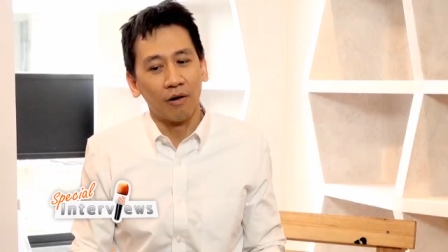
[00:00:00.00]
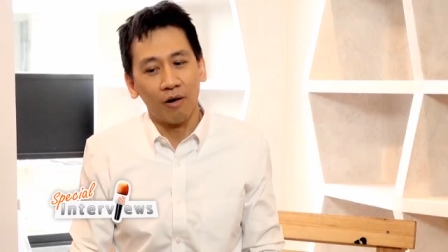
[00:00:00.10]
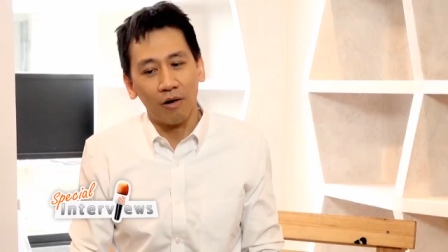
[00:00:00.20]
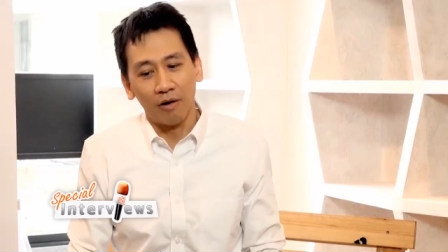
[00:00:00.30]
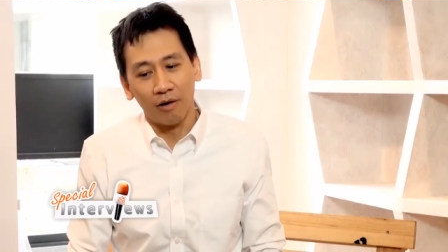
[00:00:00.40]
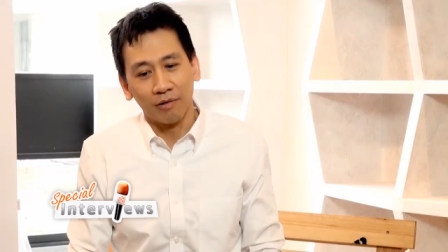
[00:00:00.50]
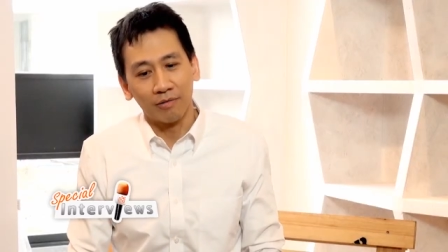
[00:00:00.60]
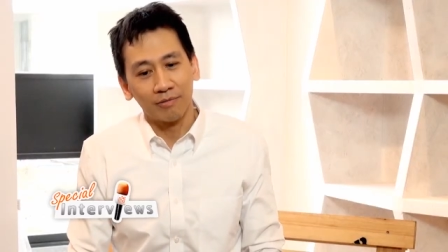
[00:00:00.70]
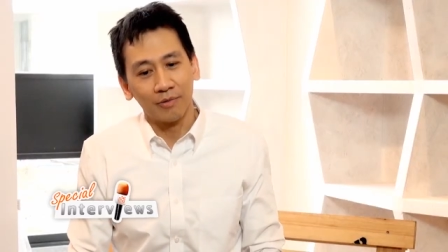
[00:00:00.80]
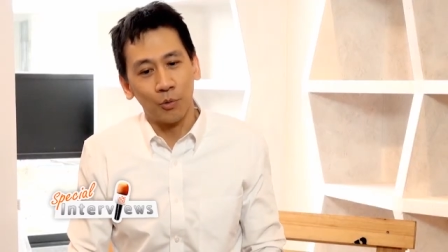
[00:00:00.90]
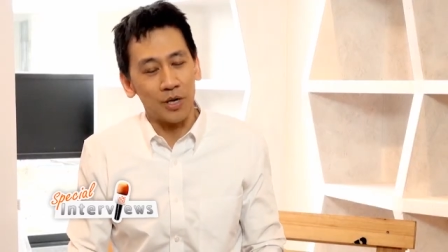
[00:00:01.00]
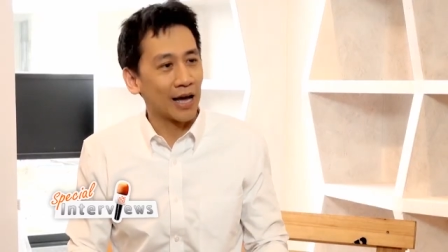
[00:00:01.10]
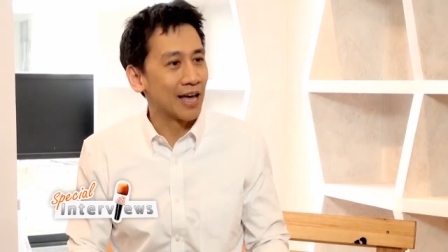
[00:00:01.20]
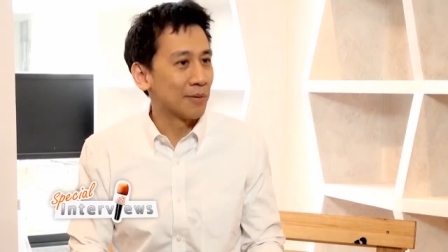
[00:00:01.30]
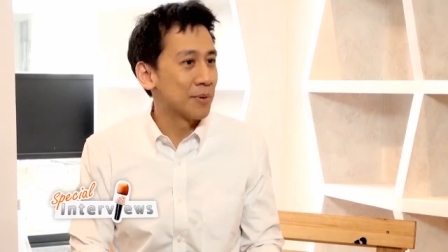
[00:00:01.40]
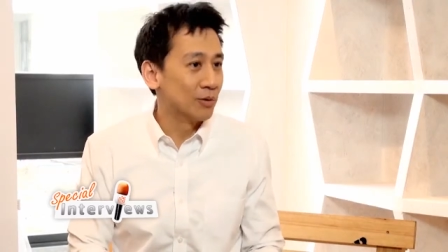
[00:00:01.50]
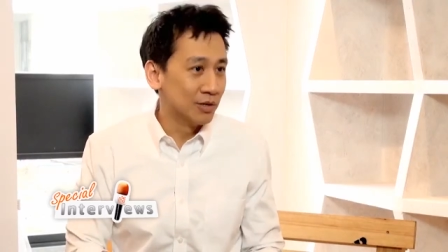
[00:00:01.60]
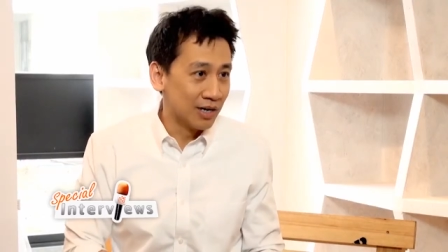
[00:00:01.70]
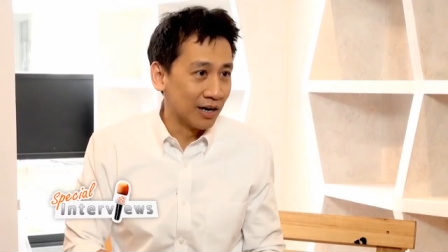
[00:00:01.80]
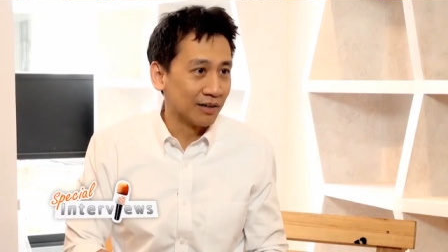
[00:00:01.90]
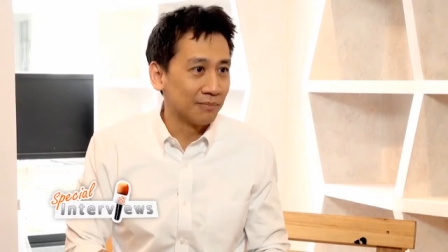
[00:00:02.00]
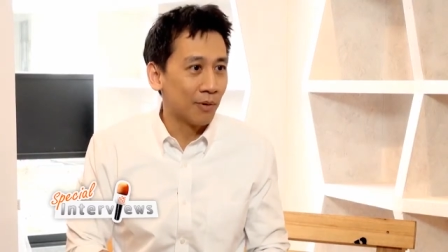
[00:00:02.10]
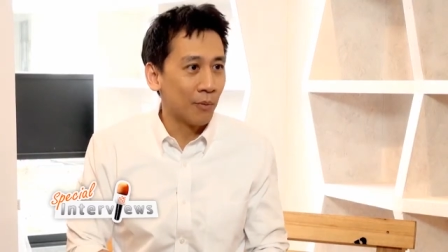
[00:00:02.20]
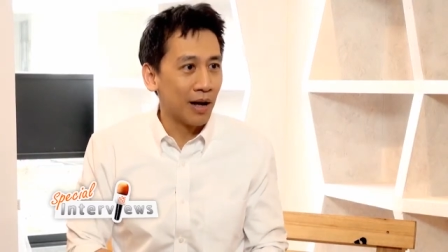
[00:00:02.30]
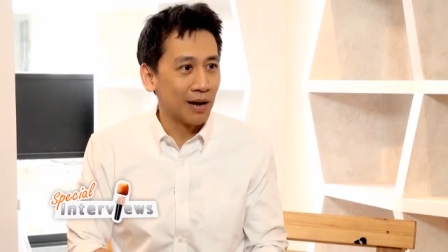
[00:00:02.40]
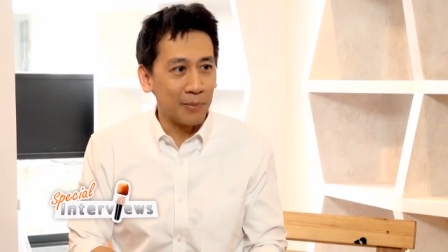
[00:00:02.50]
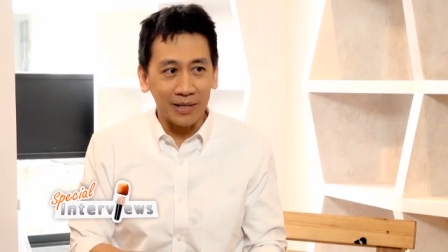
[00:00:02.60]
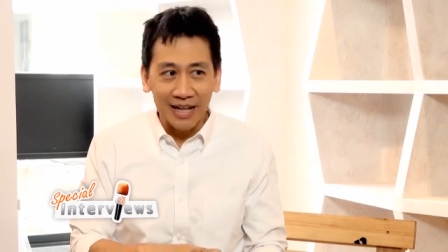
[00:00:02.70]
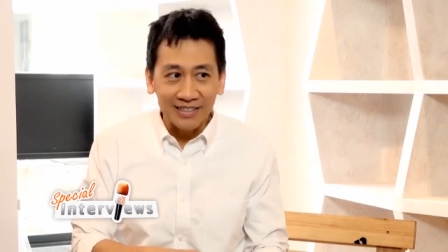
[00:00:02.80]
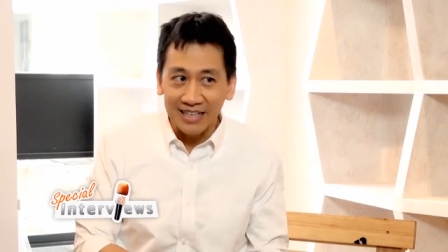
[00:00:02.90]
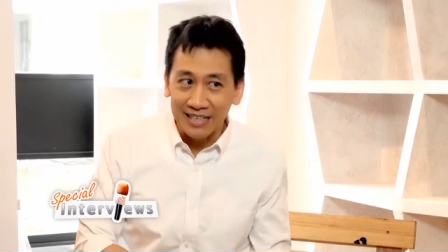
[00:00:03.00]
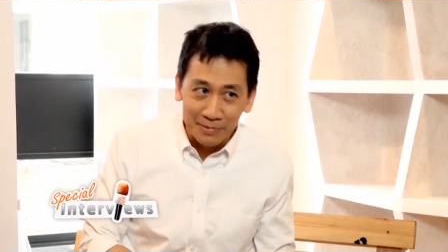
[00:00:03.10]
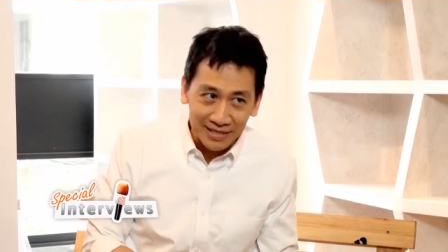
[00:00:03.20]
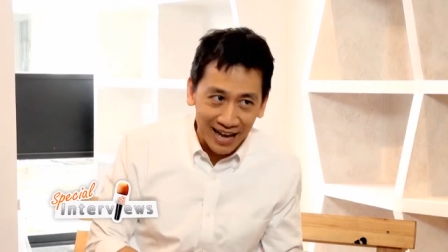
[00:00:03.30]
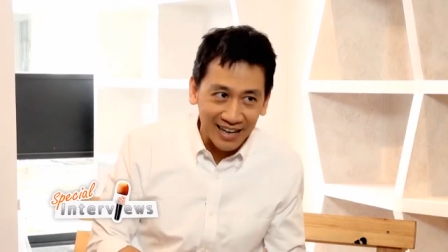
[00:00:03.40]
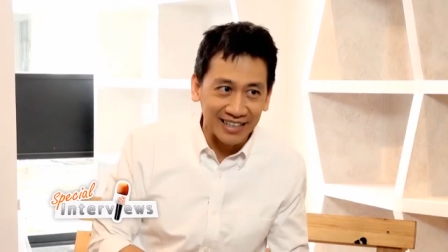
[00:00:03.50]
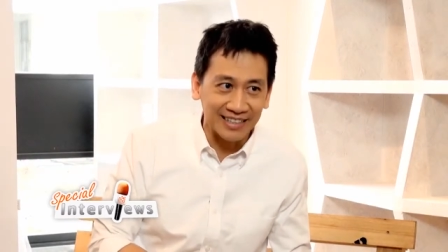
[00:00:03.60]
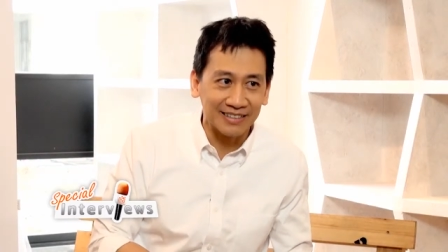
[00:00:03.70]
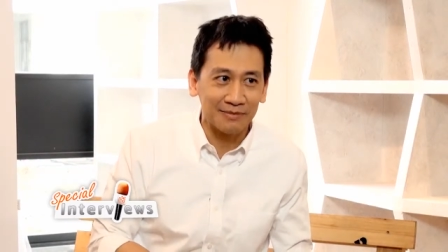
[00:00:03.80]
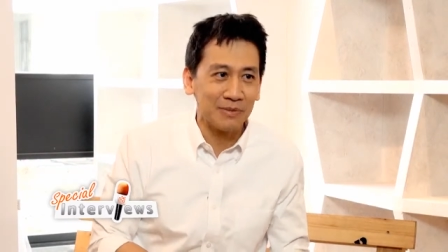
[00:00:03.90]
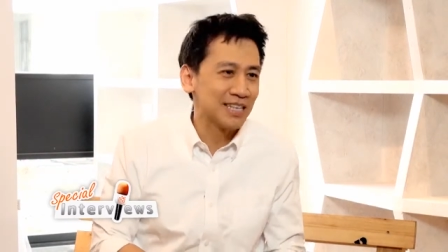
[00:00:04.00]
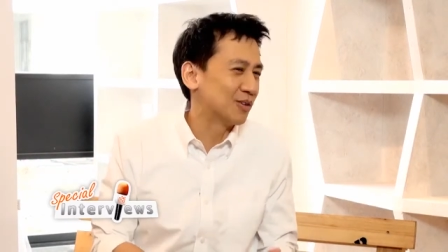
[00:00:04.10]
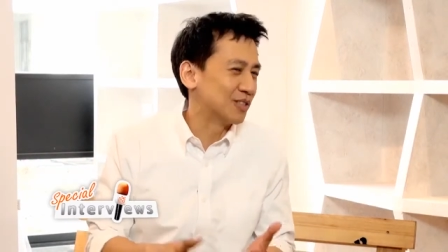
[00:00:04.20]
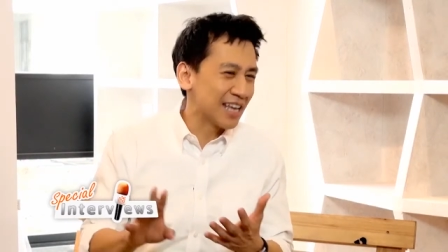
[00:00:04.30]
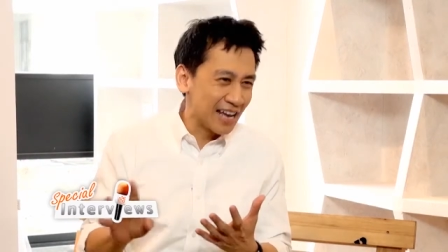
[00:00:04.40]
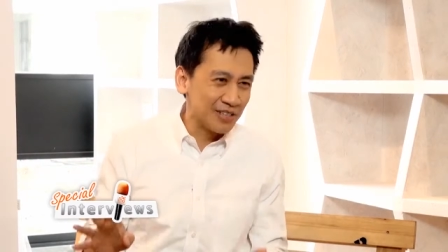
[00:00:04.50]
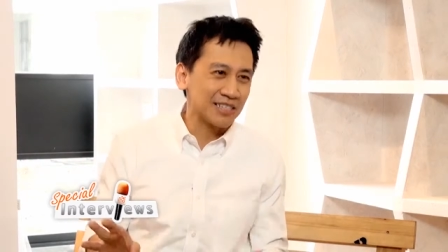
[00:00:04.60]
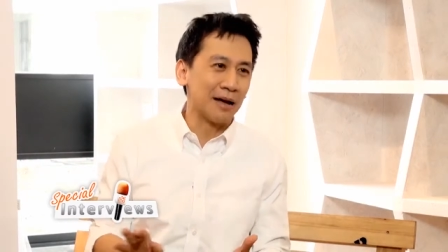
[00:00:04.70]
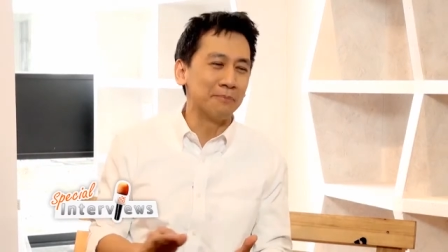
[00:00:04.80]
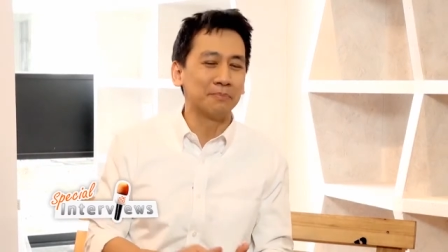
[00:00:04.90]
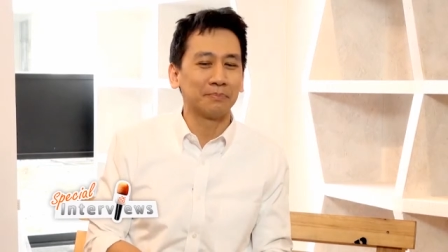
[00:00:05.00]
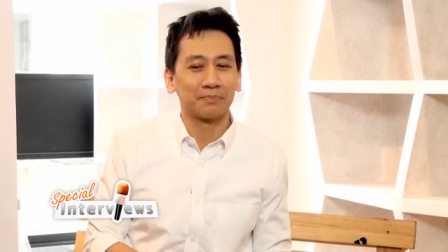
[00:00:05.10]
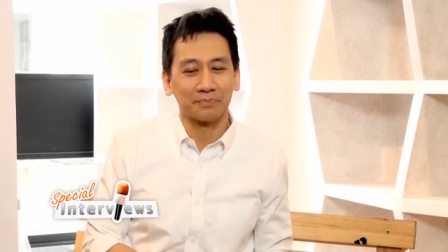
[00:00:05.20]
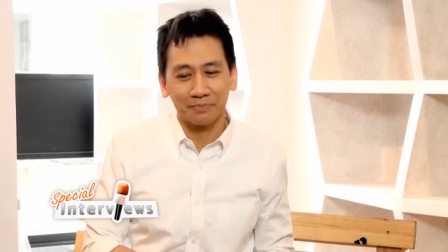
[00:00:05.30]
ก็คุยกับใครก็ไม่รู้เรื่อง เพราะว่าเราไม่ได้ตั้งใจเรียนภาษาอังกฤษไม่ได้สนใจด้วยซ้ำ